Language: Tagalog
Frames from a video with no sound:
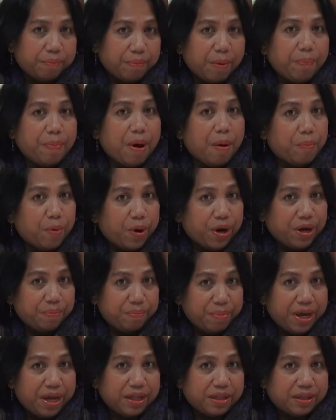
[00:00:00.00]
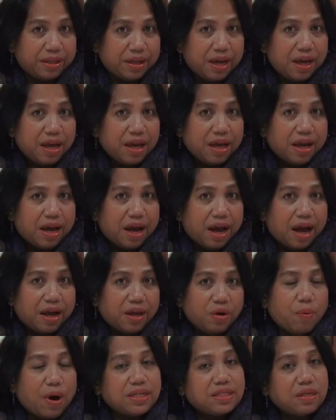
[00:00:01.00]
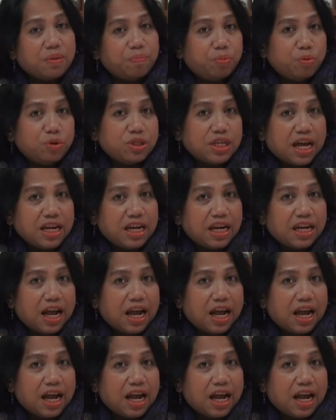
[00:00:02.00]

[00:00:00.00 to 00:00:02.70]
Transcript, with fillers: magpa-appointment. Uh, iwasan po sana